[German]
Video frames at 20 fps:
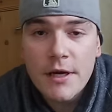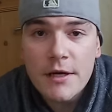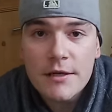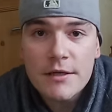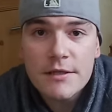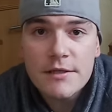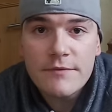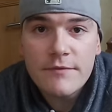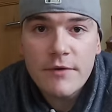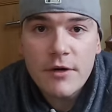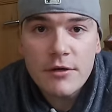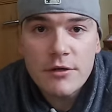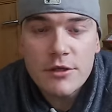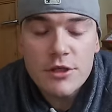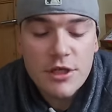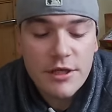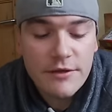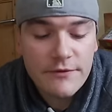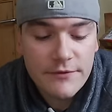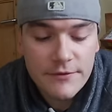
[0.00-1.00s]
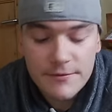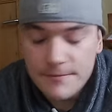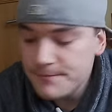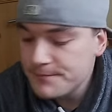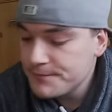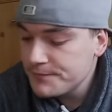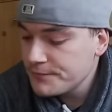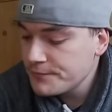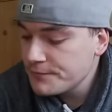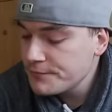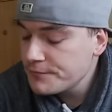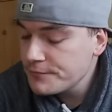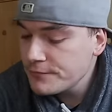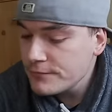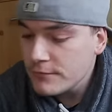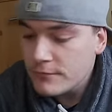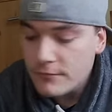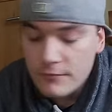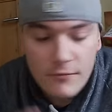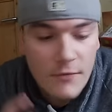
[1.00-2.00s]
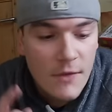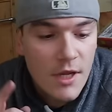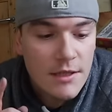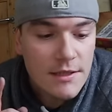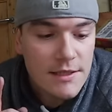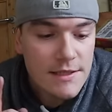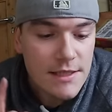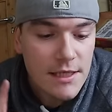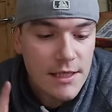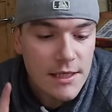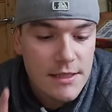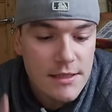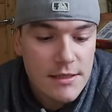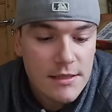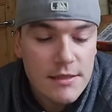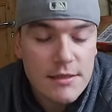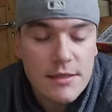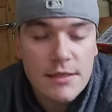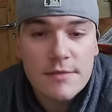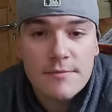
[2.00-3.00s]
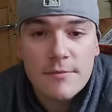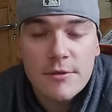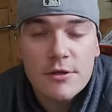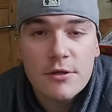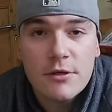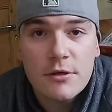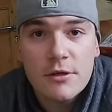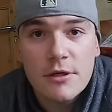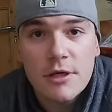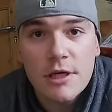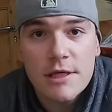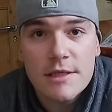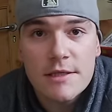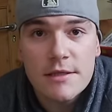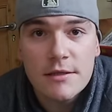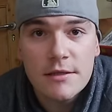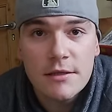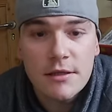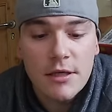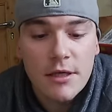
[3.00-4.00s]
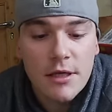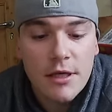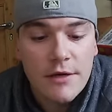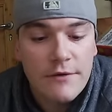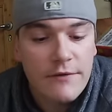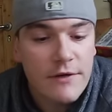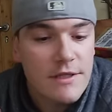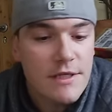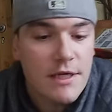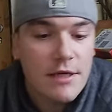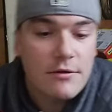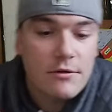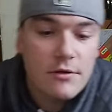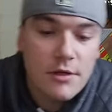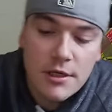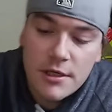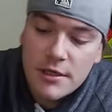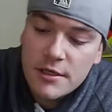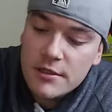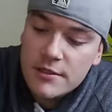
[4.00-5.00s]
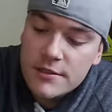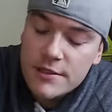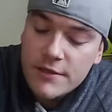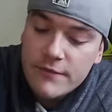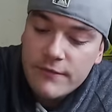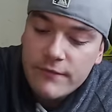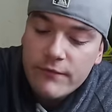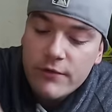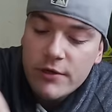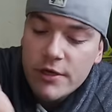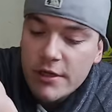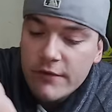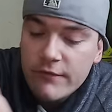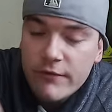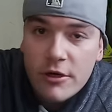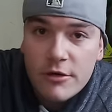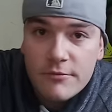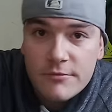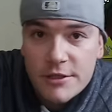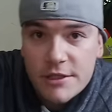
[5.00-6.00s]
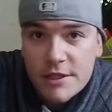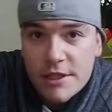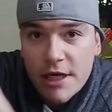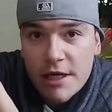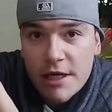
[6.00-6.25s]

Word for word: das haben wir auch geschafft. Das heißt, jetzt erstmal trocknen lassen. Falls der eine oder andere sich wundert, warum ich die